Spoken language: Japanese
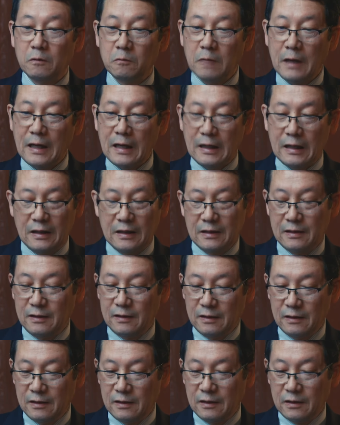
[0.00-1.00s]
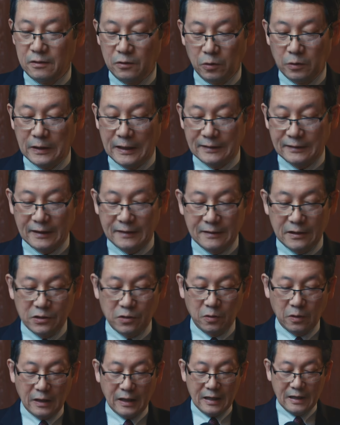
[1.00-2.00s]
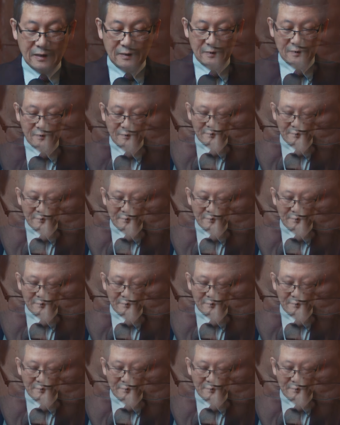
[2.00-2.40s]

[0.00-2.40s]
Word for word: はどうだったでしょうか